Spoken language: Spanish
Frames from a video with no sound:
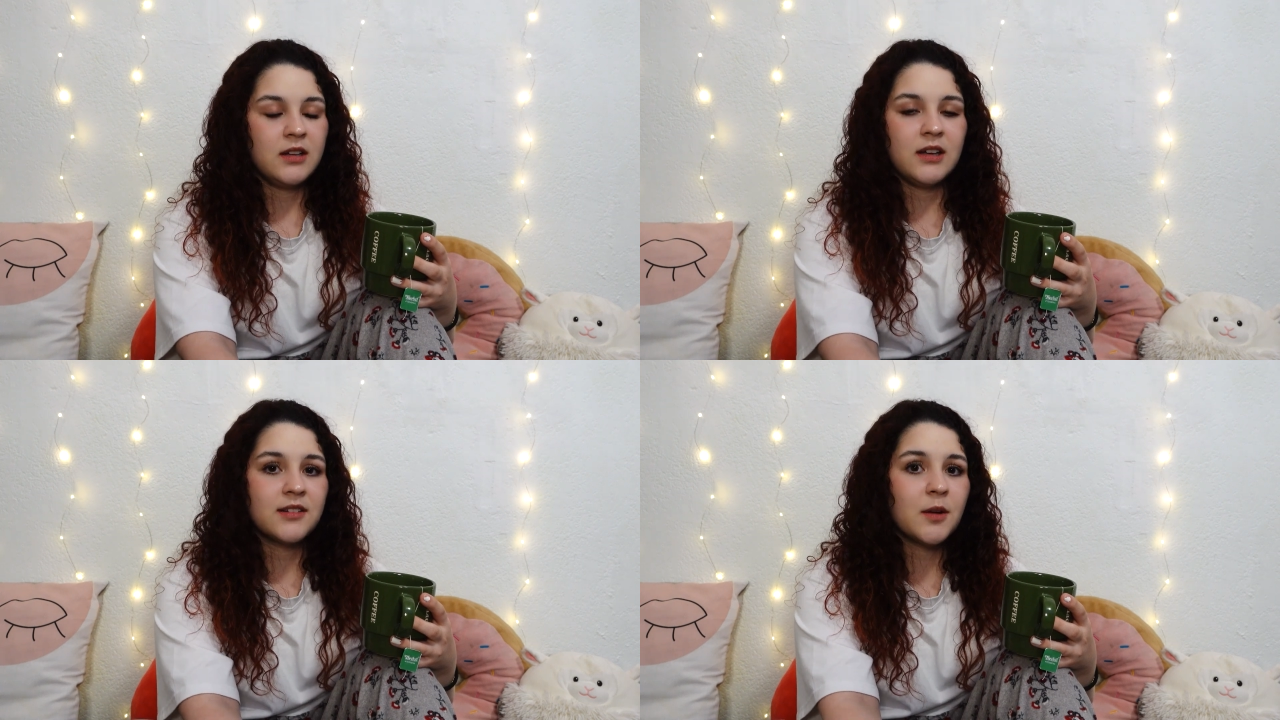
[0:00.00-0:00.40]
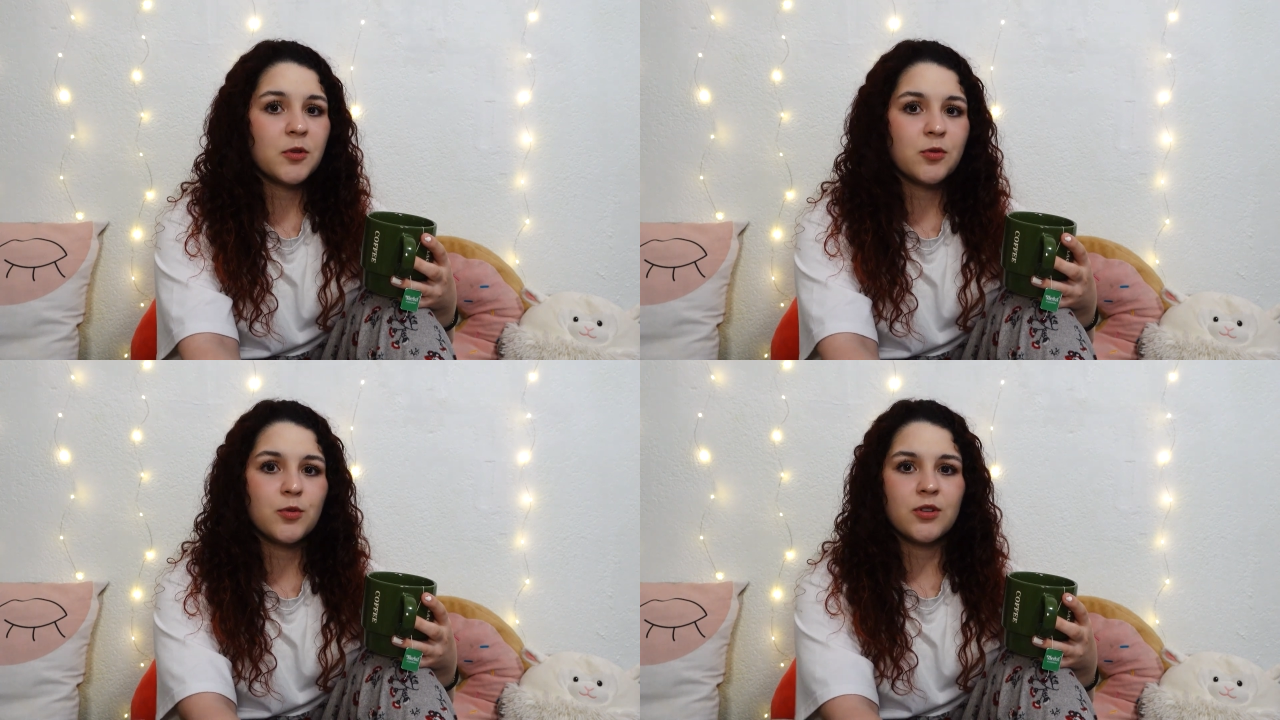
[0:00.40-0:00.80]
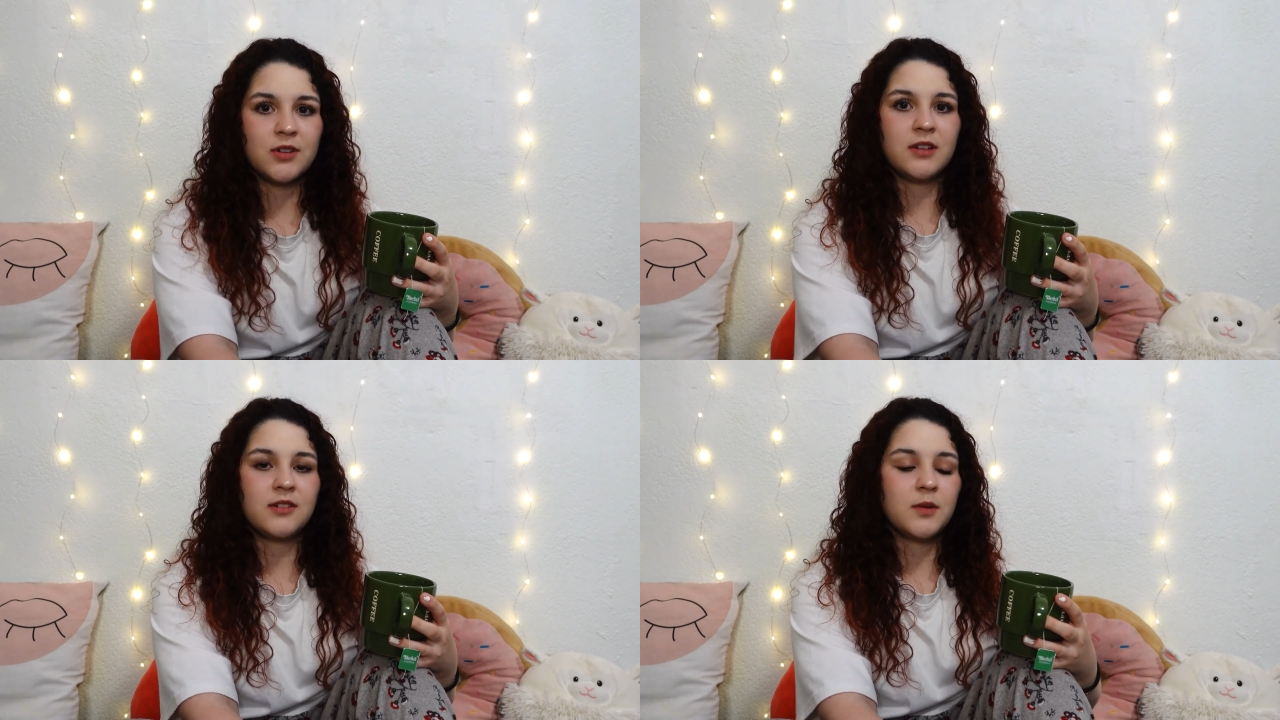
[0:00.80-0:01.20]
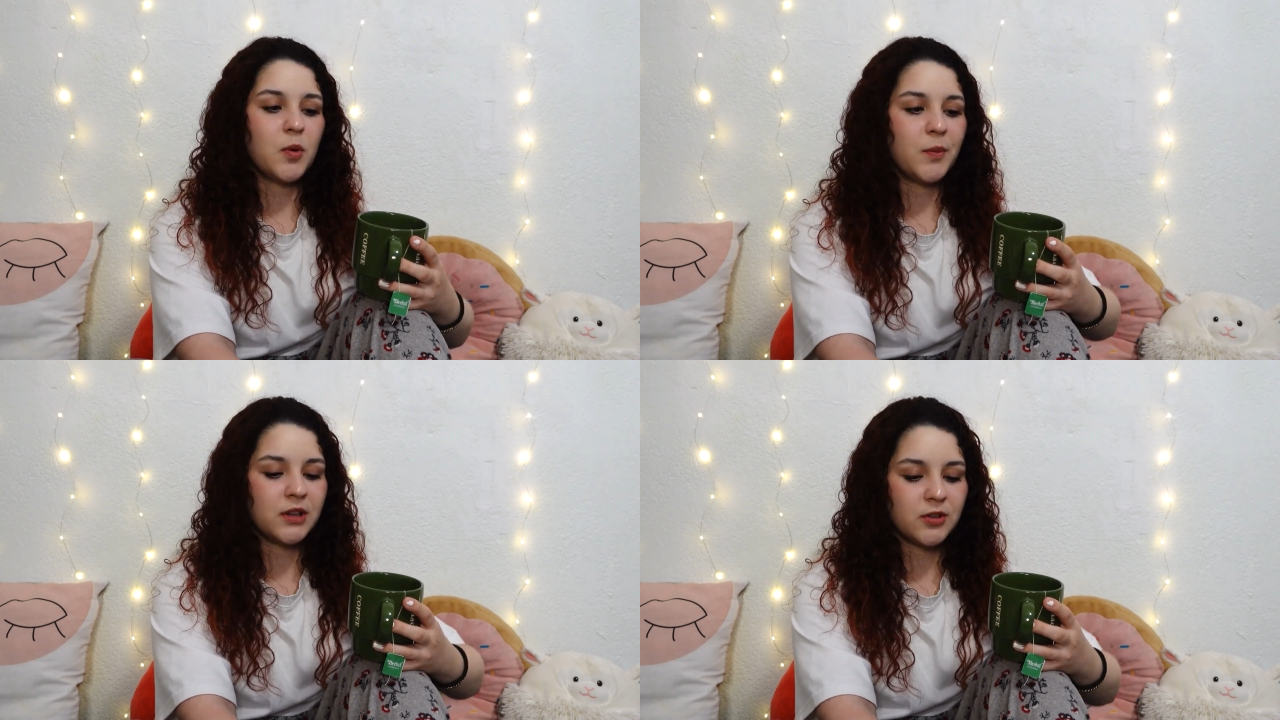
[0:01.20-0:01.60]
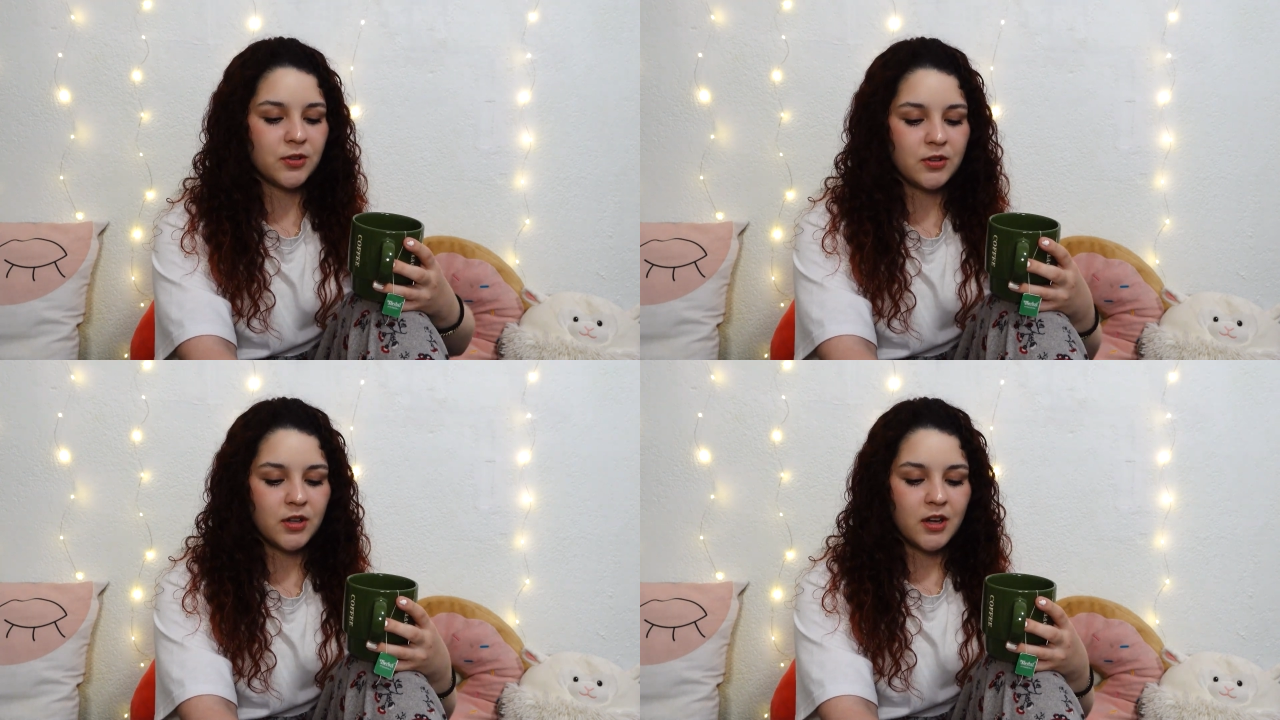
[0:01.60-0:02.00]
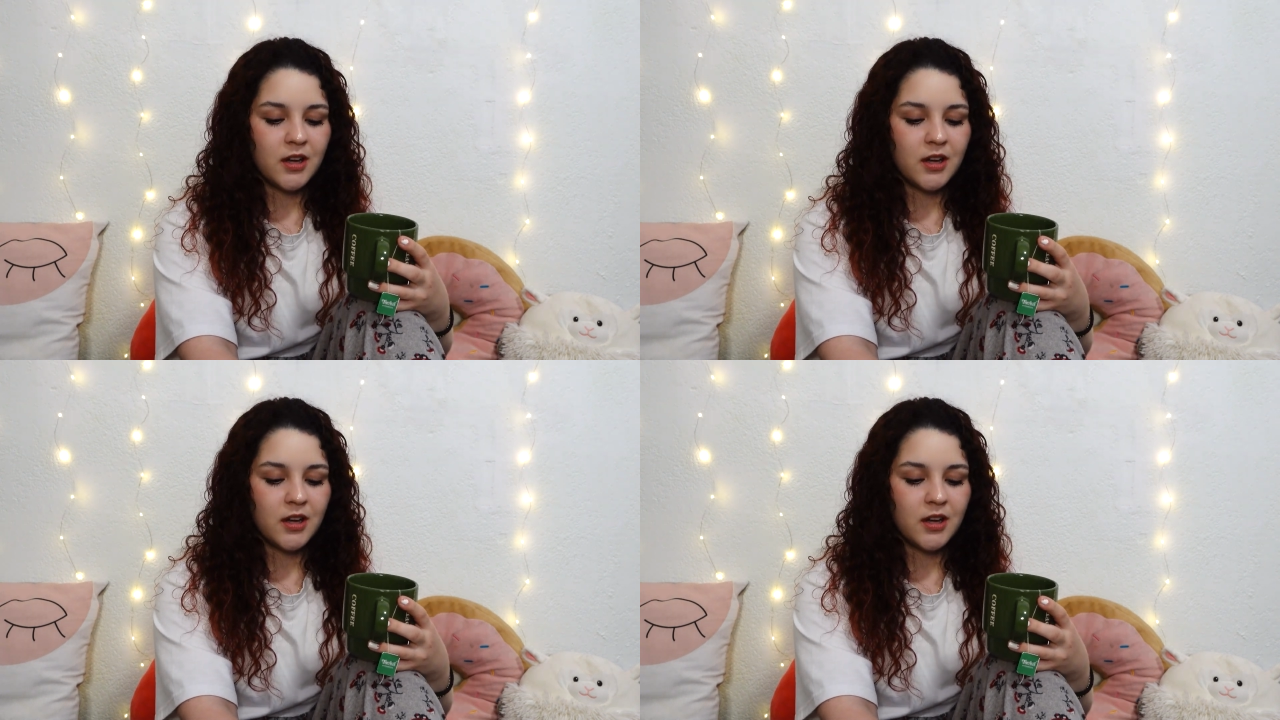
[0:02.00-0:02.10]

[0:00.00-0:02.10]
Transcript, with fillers: estemos juntos en este momento,